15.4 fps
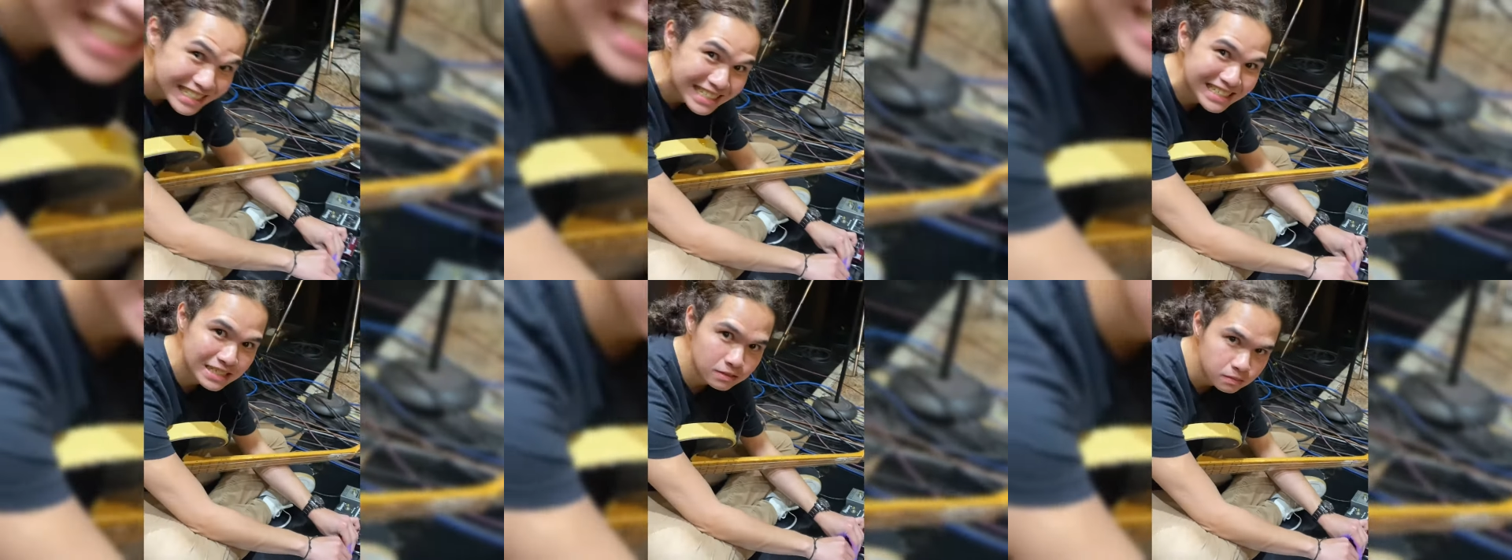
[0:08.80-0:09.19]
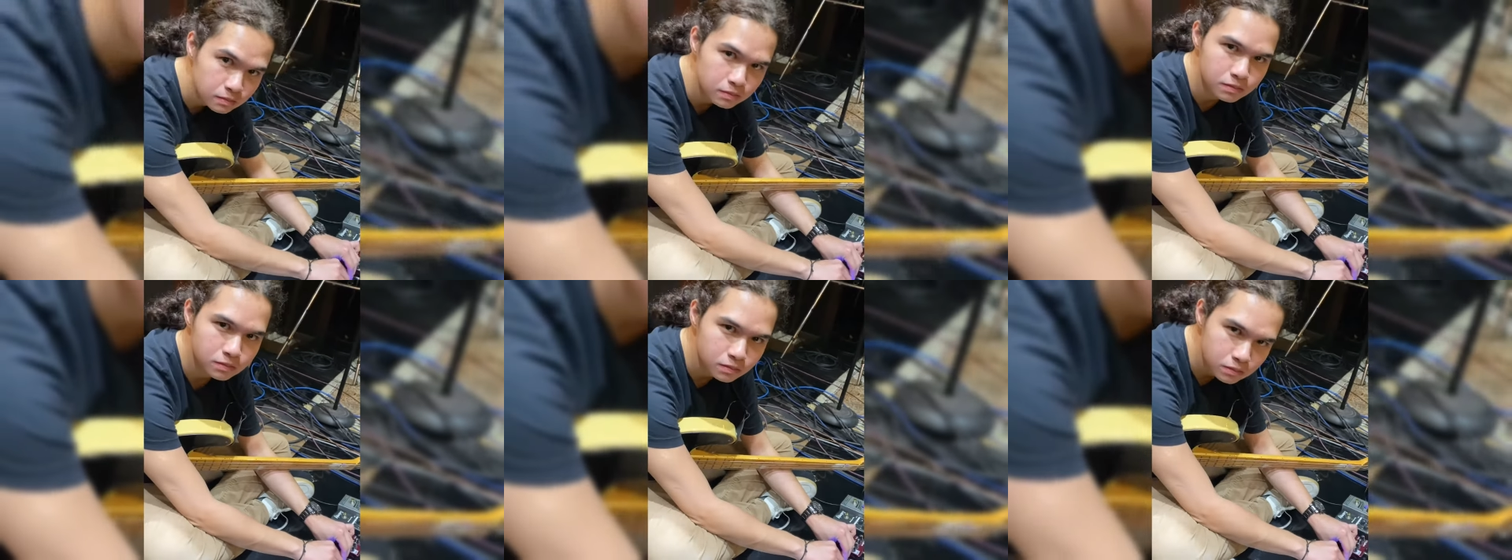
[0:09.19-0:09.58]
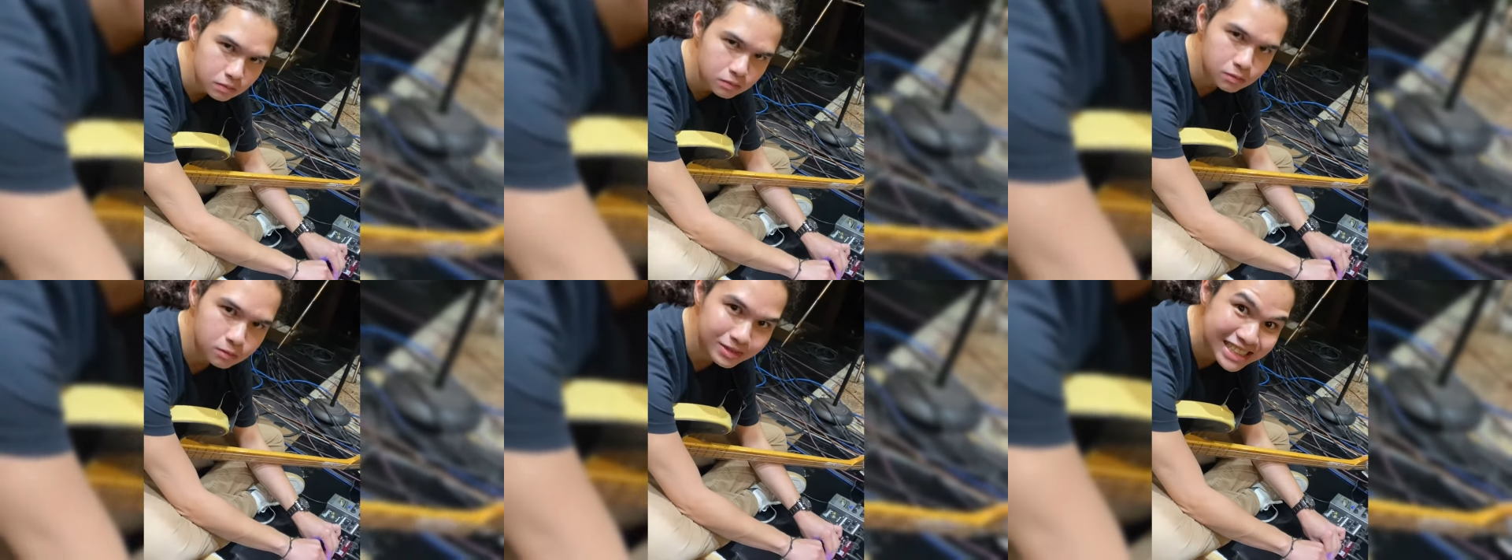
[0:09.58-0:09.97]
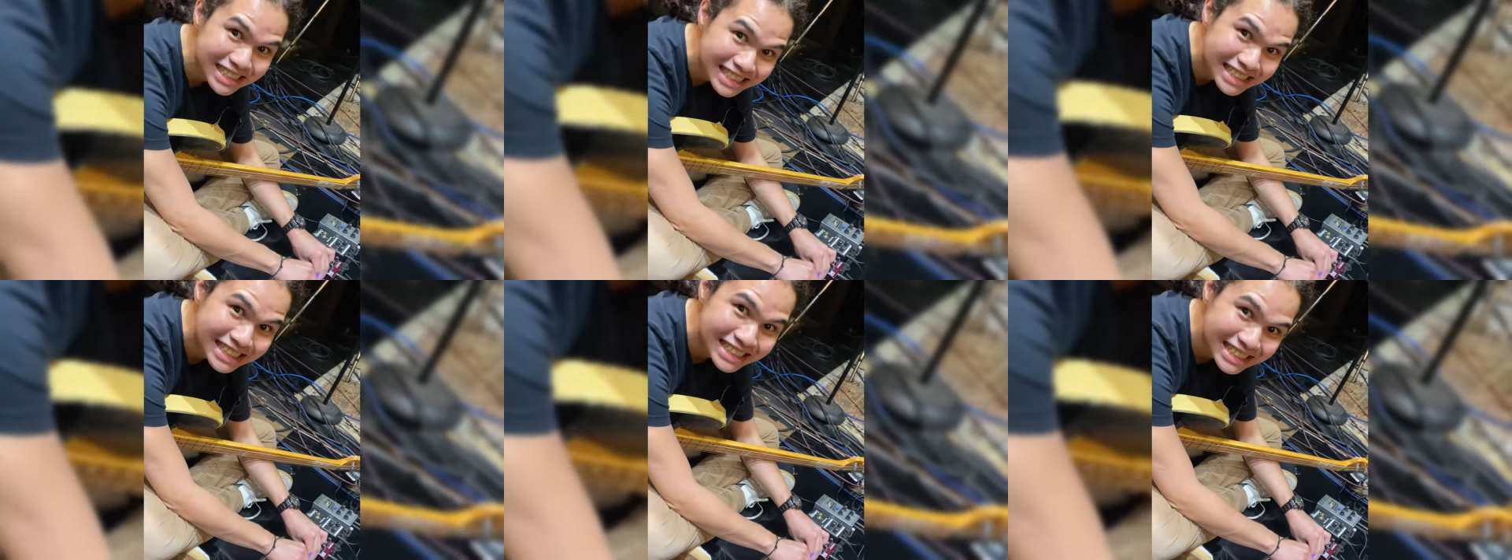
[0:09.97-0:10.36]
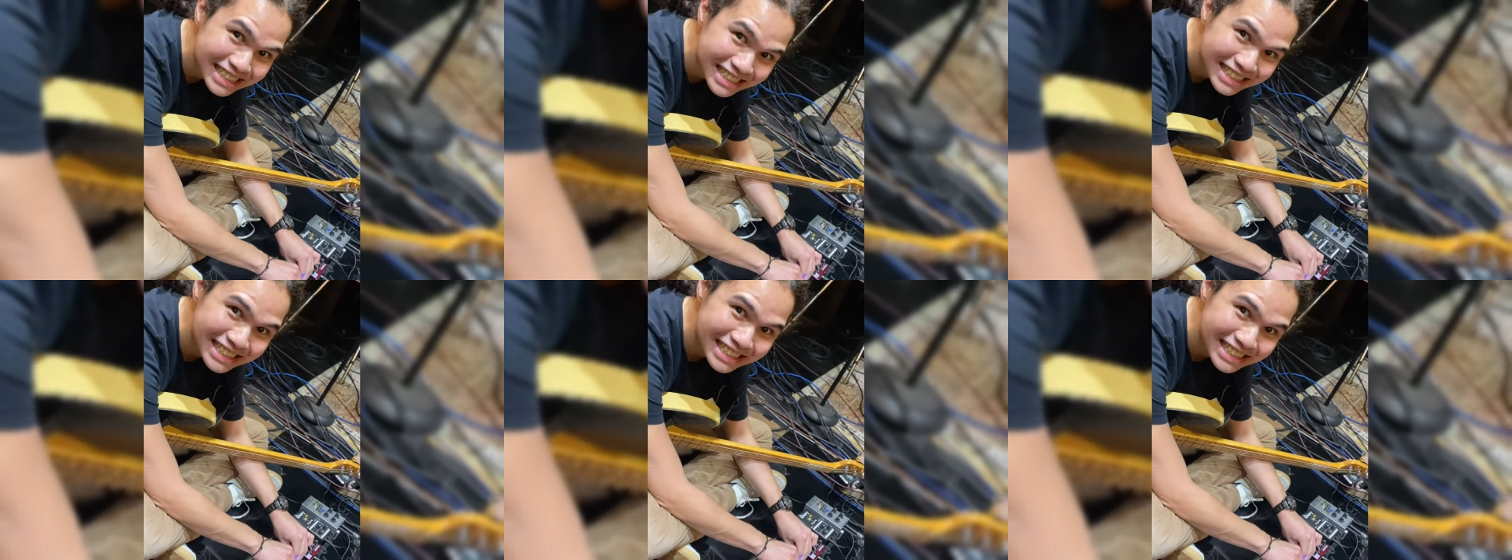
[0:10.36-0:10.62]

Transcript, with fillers: Jailani setelah berlagak sombong.